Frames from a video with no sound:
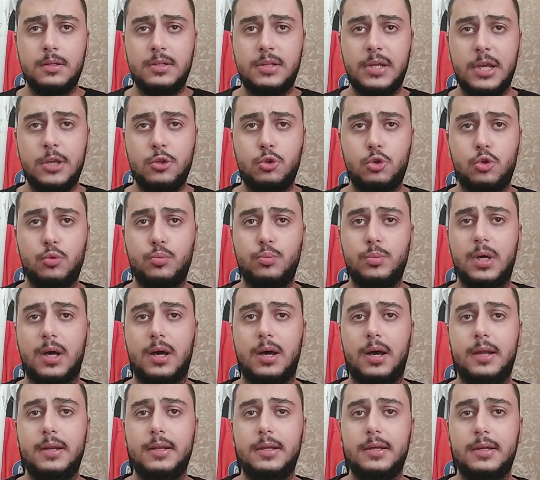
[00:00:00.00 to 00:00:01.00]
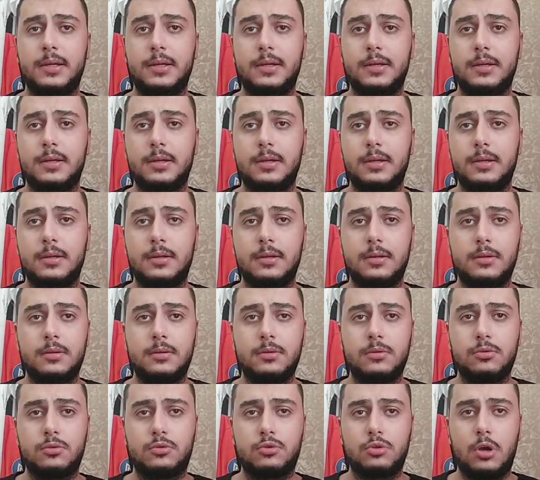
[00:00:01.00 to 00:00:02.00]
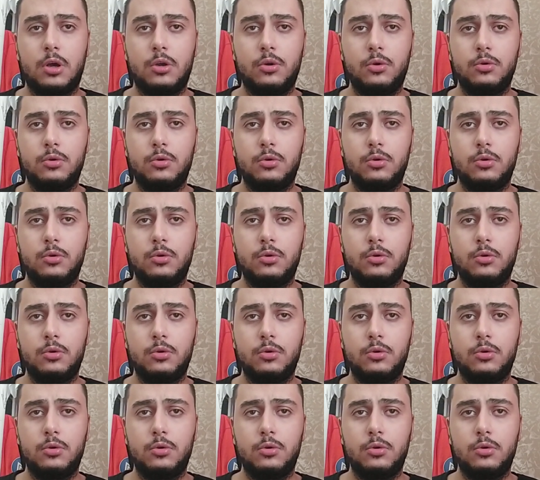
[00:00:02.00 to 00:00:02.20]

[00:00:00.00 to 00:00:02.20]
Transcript: şey durumda hani şu